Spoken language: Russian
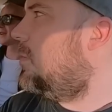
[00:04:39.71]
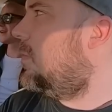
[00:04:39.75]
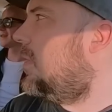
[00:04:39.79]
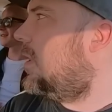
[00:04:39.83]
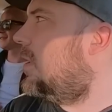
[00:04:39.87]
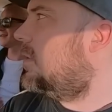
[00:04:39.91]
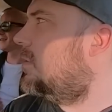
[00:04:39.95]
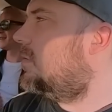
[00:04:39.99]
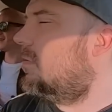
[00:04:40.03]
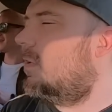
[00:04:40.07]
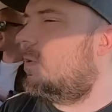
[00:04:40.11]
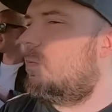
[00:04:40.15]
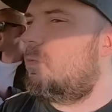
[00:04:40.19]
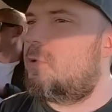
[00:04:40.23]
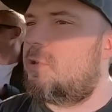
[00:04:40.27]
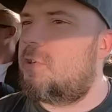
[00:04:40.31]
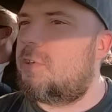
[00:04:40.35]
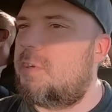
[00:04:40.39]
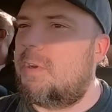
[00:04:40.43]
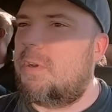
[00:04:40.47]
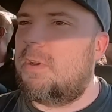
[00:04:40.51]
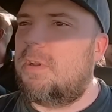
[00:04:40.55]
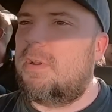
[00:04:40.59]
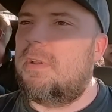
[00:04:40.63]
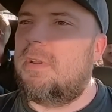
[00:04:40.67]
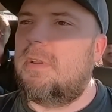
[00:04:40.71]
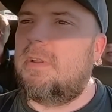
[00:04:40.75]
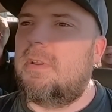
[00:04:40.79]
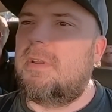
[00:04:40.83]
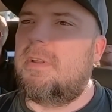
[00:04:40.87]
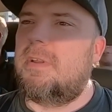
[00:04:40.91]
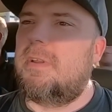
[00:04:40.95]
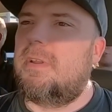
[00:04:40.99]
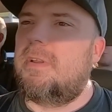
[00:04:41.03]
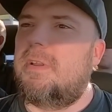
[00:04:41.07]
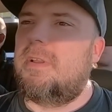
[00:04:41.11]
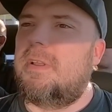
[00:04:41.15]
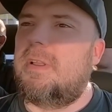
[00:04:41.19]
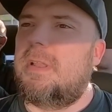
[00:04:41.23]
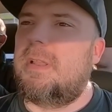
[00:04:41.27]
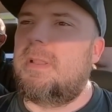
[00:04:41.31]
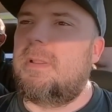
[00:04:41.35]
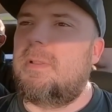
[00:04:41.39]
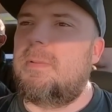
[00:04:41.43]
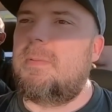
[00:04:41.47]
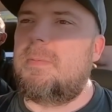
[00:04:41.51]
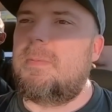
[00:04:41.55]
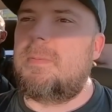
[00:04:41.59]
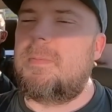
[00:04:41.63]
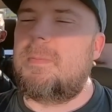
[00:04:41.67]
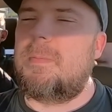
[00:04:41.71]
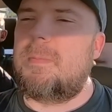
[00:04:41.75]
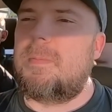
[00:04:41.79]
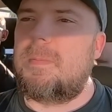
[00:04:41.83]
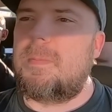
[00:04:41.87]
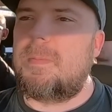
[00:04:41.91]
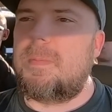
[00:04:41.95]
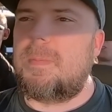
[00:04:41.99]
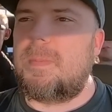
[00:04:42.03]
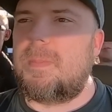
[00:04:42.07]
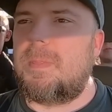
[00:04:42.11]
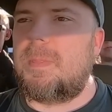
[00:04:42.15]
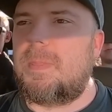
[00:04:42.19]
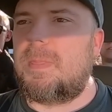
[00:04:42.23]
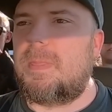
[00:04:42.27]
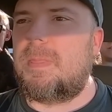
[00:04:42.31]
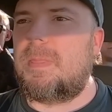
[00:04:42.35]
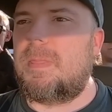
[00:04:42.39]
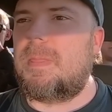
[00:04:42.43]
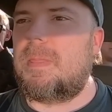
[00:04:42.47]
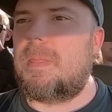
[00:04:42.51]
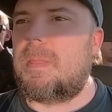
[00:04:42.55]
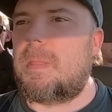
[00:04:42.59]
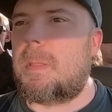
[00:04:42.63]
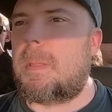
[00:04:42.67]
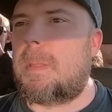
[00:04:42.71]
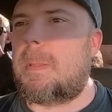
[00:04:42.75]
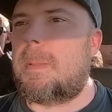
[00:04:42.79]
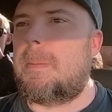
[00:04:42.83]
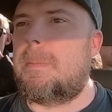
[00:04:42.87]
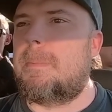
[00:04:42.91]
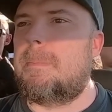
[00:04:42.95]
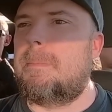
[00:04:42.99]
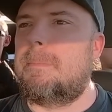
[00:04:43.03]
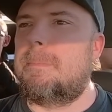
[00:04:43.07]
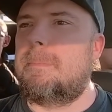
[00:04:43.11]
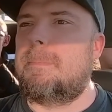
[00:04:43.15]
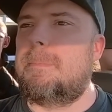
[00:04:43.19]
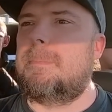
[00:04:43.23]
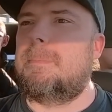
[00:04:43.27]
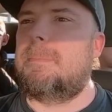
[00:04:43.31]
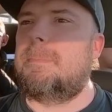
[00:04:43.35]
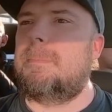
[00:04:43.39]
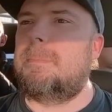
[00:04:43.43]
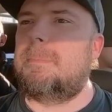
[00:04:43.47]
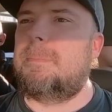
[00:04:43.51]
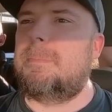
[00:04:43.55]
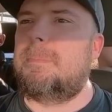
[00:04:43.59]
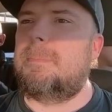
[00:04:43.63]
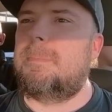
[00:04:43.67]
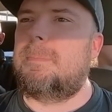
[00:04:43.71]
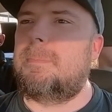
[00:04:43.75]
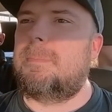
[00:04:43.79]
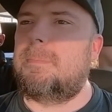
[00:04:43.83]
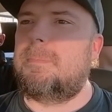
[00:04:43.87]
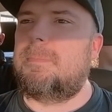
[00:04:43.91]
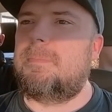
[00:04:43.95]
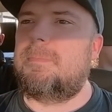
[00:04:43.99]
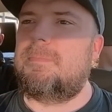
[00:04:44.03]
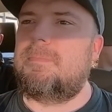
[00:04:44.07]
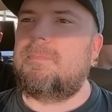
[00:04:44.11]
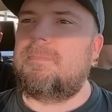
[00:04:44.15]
пассажиров. Ну, кто смотрел мой основной канал, те знают. Э, кто не смотрел,